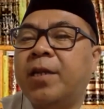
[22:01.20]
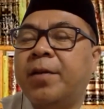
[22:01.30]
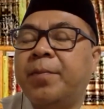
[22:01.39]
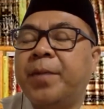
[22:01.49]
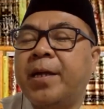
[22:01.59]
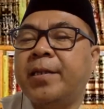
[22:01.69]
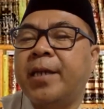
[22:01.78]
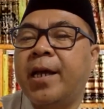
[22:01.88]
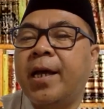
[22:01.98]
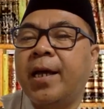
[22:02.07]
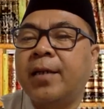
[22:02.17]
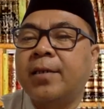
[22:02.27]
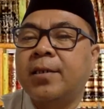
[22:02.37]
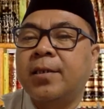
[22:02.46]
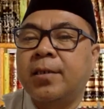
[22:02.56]
oleh banyak
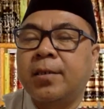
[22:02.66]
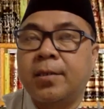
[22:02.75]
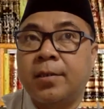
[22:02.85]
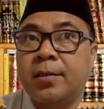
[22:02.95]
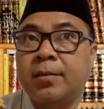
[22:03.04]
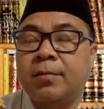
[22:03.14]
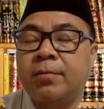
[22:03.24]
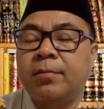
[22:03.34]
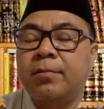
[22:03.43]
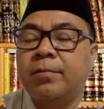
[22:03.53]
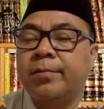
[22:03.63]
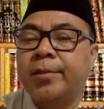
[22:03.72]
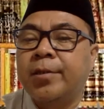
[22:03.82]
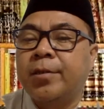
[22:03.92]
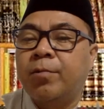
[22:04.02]
eh,
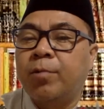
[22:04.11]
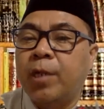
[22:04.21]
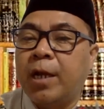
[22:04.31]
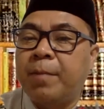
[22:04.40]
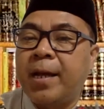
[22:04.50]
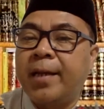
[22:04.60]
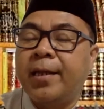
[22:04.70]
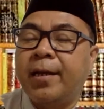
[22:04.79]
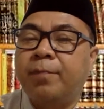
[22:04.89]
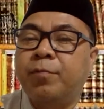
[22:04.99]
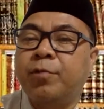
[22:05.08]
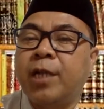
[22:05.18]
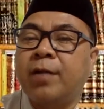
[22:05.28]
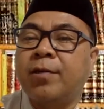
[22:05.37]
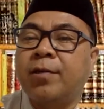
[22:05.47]
ulama yang
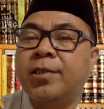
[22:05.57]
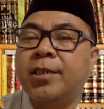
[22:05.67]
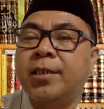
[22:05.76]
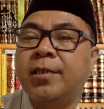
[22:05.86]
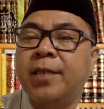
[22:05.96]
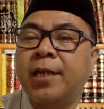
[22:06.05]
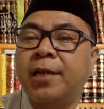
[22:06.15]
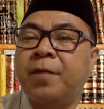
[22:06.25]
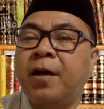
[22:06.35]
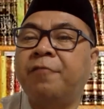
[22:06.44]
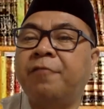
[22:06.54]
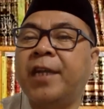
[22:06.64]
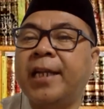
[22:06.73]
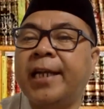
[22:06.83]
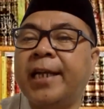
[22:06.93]
punya concern dalam
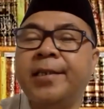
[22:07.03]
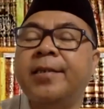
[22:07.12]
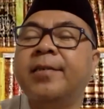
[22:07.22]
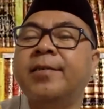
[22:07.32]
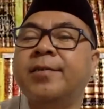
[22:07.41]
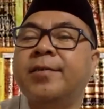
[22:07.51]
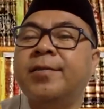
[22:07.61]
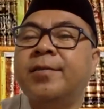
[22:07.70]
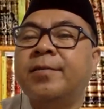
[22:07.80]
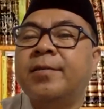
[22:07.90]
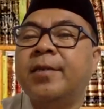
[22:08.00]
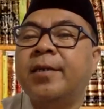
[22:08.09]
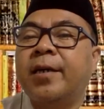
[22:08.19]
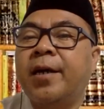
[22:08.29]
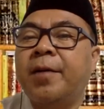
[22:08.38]
hafalan.
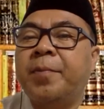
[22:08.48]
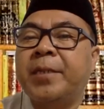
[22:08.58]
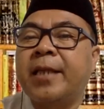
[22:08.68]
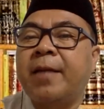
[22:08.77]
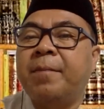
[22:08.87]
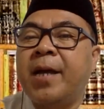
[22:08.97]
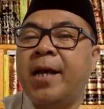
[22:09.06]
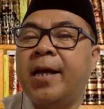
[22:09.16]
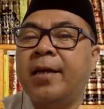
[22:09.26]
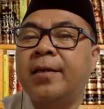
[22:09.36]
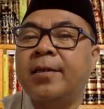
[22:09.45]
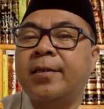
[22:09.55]
Eh, pertama